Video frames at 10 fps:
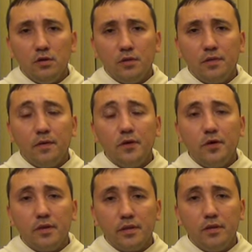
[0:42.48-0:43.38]
y,
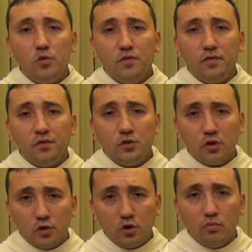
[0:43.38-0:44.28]
swoich synów
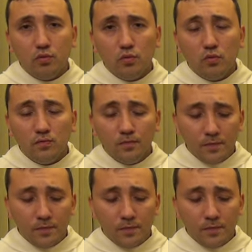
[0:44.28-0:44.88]
do grobu